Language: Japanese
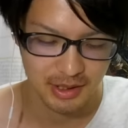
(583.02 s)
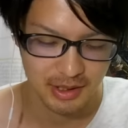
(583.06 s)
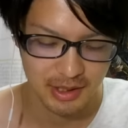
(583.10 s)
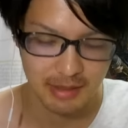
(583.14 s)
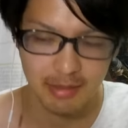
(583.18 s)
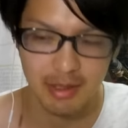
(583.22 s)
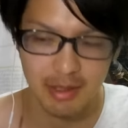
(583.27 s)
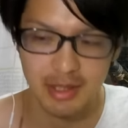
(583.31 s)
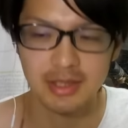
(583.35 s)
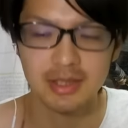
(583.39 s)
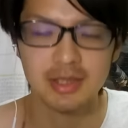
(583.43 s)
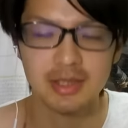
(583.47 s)
来
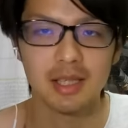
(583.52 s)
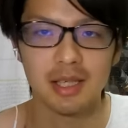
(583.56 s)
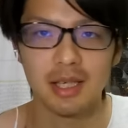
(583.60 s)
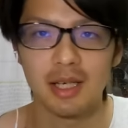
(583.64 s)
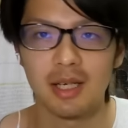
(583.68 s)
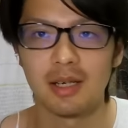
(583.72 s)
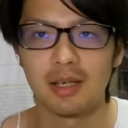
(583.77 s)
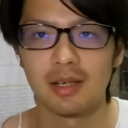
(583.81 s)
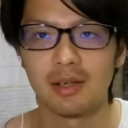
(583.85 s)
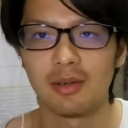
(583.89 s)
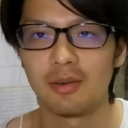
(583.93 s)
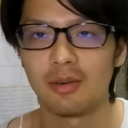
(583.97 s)
ました
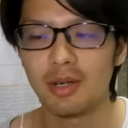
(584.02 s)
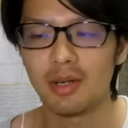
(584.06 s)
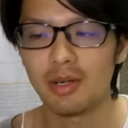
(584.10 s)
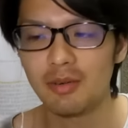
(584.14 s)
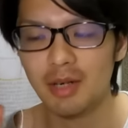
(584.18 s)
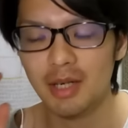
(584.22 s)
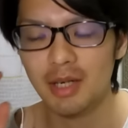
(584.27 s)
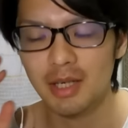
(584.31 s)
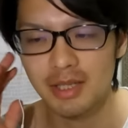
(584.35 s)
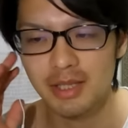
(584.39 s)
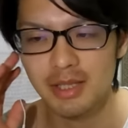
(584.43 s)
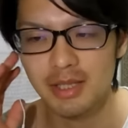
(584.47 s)
ね。これ
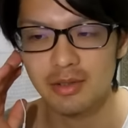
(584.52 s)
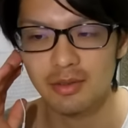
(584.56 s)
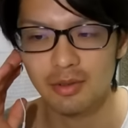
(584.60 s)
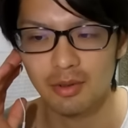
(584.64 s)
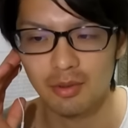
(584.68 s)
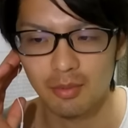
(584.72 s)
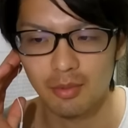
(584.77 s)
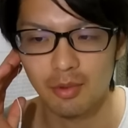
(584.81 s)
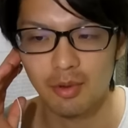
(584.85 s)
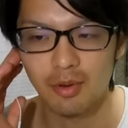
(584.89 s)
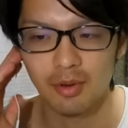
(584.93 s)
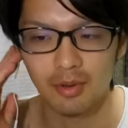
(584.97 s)
はいいと
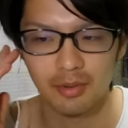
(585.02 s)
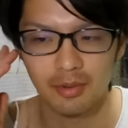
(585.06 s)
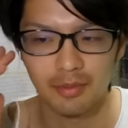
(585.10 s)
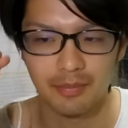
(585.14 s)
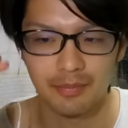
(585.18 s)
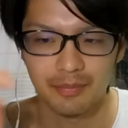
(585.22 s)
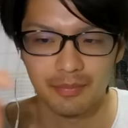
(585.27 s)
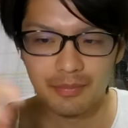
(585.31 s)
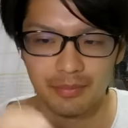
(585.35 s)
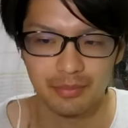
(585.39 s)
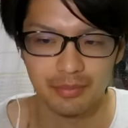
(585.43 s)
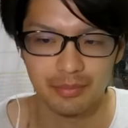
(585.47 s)
思
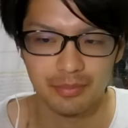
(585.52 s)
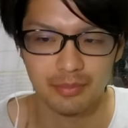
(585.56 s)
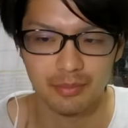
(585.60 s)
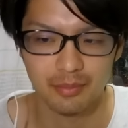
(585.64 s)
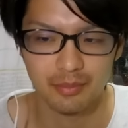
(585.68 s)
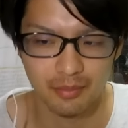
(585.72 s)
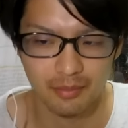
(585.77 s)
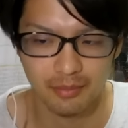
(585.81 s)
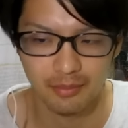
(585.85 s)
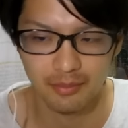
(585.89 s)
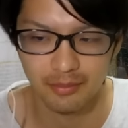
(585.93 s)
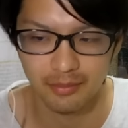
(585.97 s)
う。う
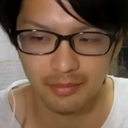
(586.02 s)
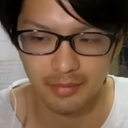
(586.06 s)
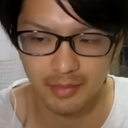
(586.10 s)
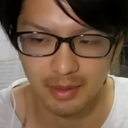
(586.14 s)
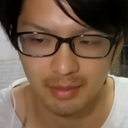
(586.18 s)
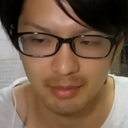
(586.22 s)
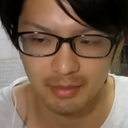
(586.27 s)
ん。